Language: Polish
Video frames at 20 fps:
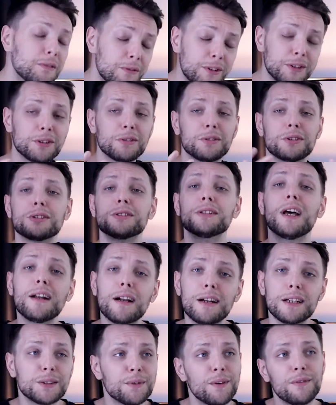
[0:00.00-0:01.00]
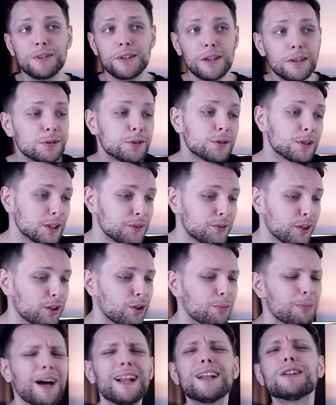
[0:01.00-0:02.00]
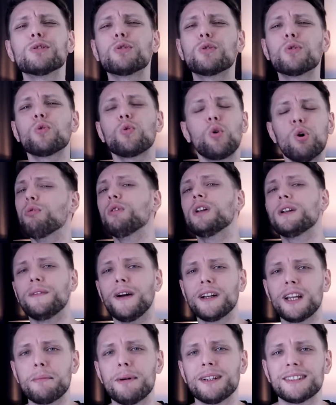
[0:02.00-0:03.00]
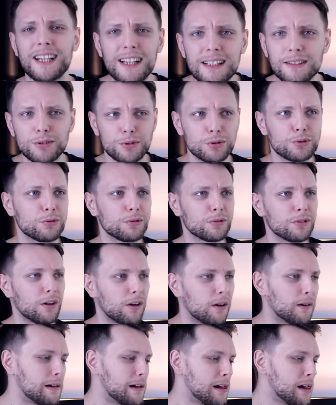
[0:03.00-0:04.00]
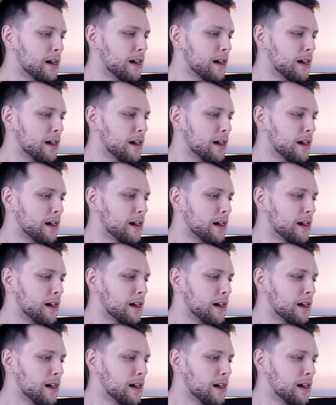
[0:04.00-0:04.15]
wiecie, że serial jest wewnętrznie świadomy, ale to kurwa nie ma sensu, no